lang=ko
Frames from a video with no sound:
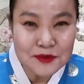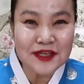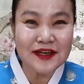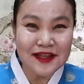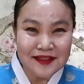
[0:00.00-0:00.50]

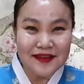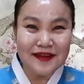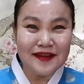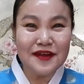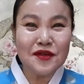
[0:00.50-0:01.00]
보살한테
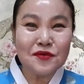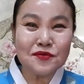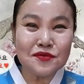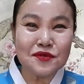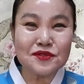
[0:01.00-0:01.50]

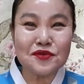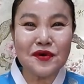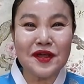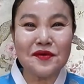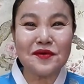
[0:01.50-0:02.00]
구독,
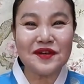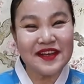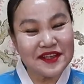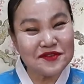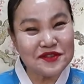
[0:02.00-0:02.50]

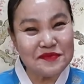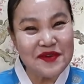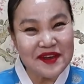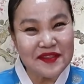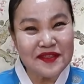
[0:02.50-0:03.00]
좋아요를
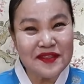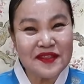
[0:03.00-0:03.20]
해주시면